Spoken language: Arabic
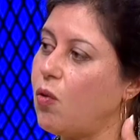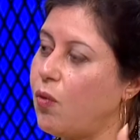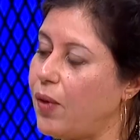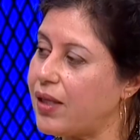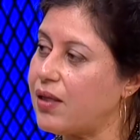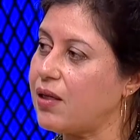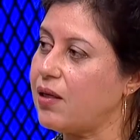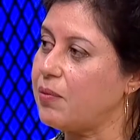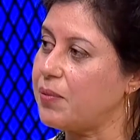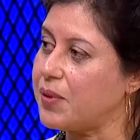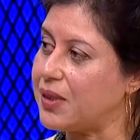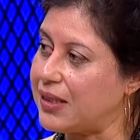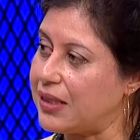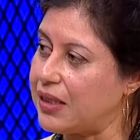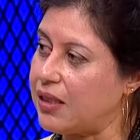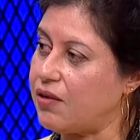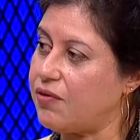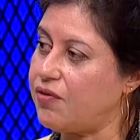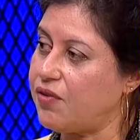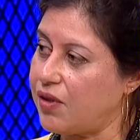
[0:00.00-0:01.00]
والوقت اللي
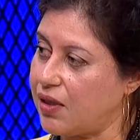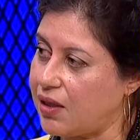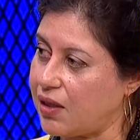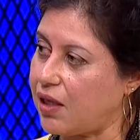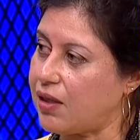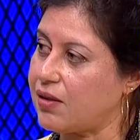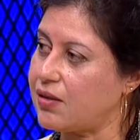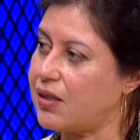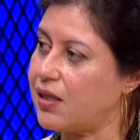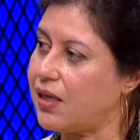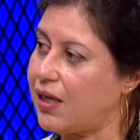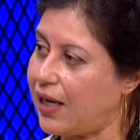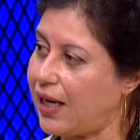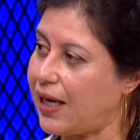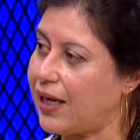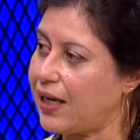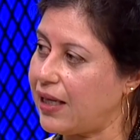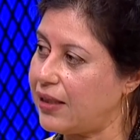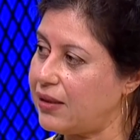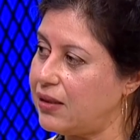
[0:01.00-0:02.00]
بيضيع في تحضير
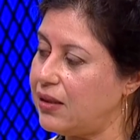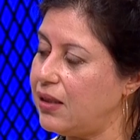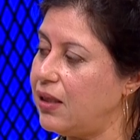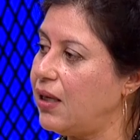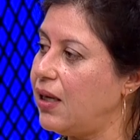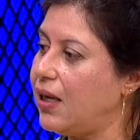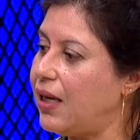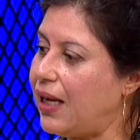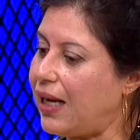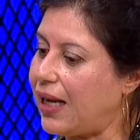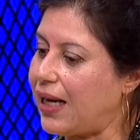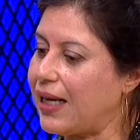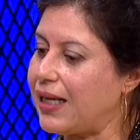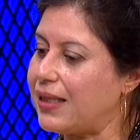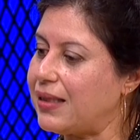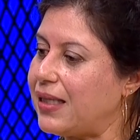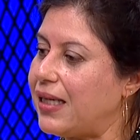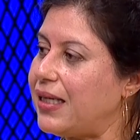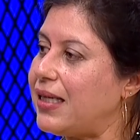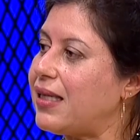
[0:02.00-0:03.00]
الحاجات دي الحاجه
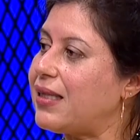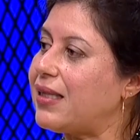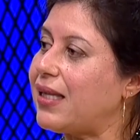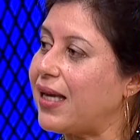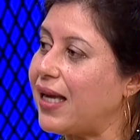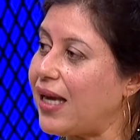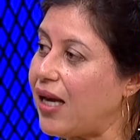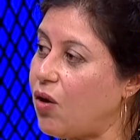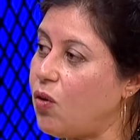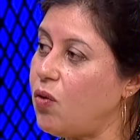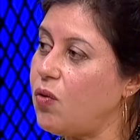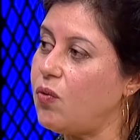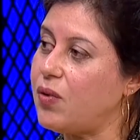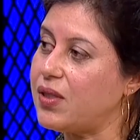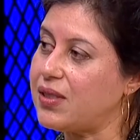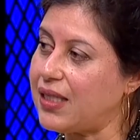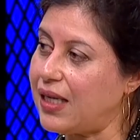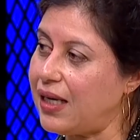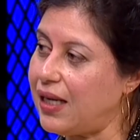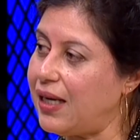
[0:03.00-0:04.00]
الثانيه تجاهل
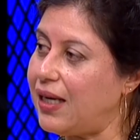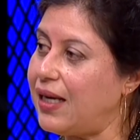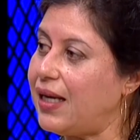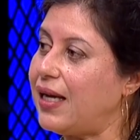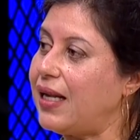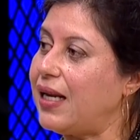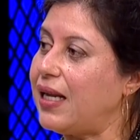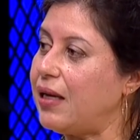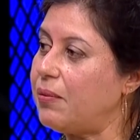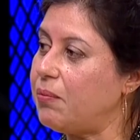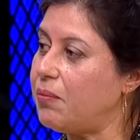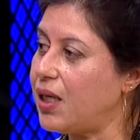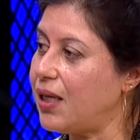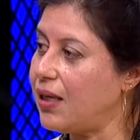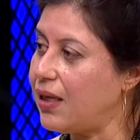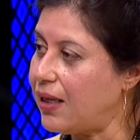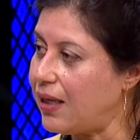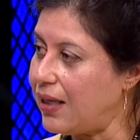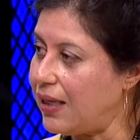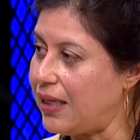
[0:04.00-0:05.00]
وسائل الاعلام
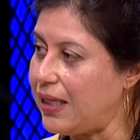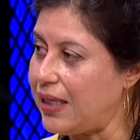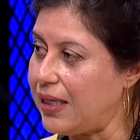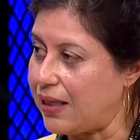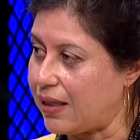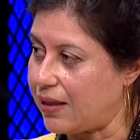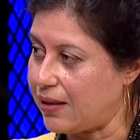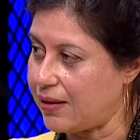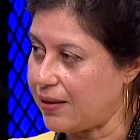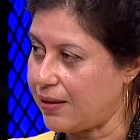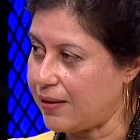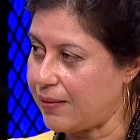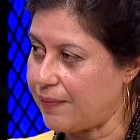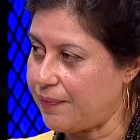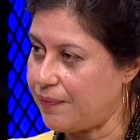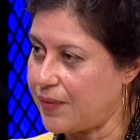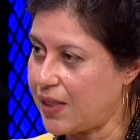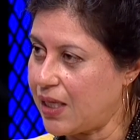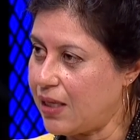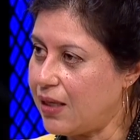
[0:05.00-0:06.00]
لينا
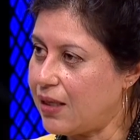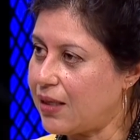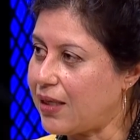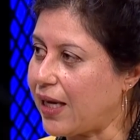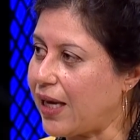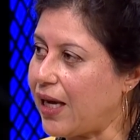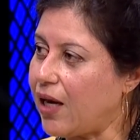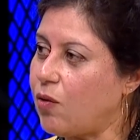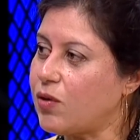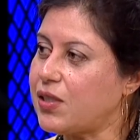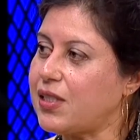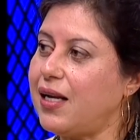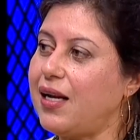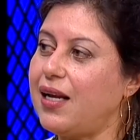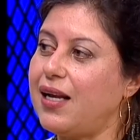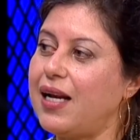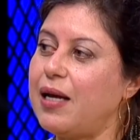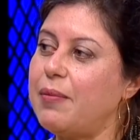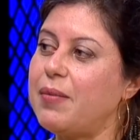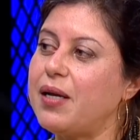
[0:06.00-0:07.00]
آه. تجاهل وسائل
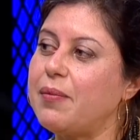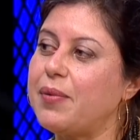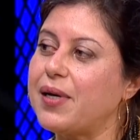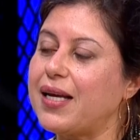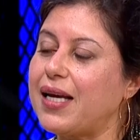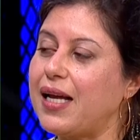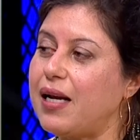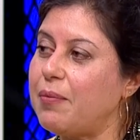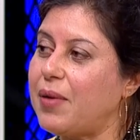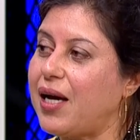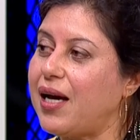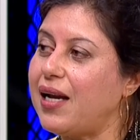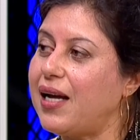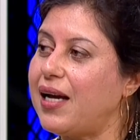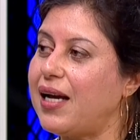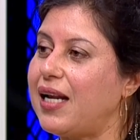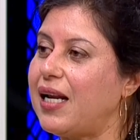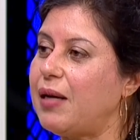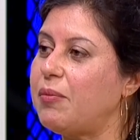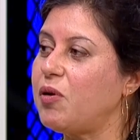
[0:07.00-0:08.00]
الاعلام انا بتكلم على
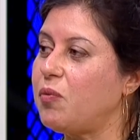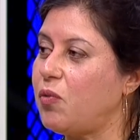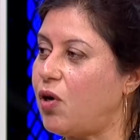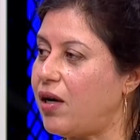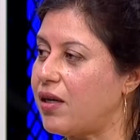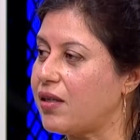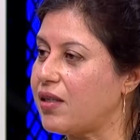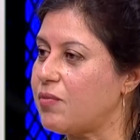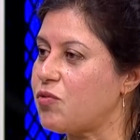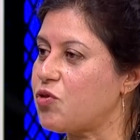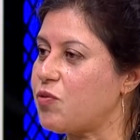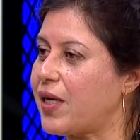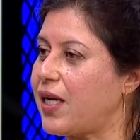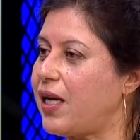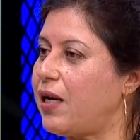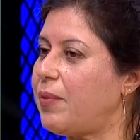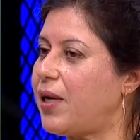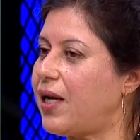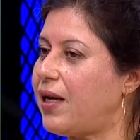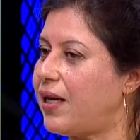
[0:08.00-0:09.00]
اعلام المعارضه مش
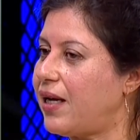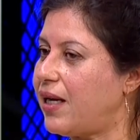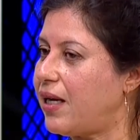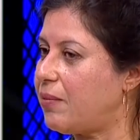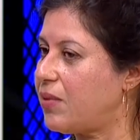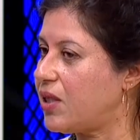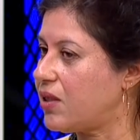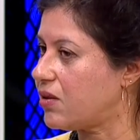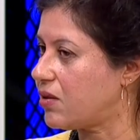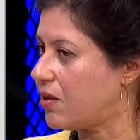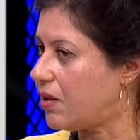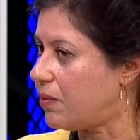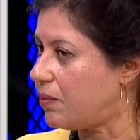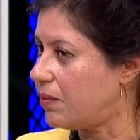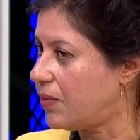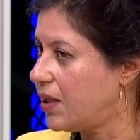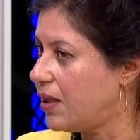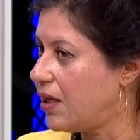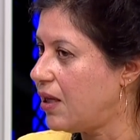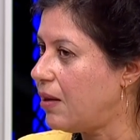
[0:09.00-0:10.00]
بتكلم على اعلام النظام
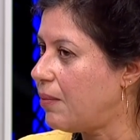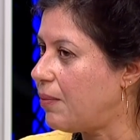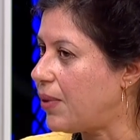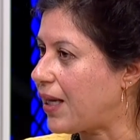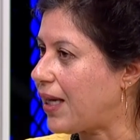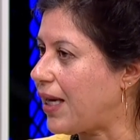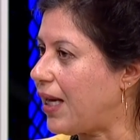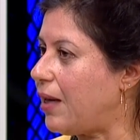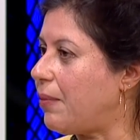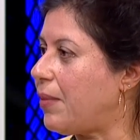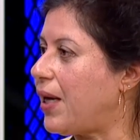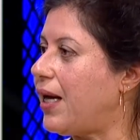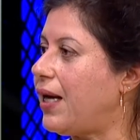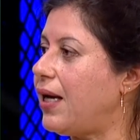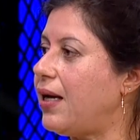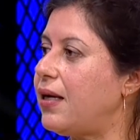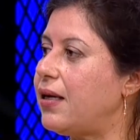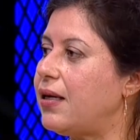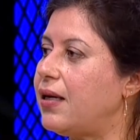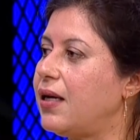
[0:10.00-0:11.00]
بتكلم اللي
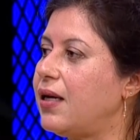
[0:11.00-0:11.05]
على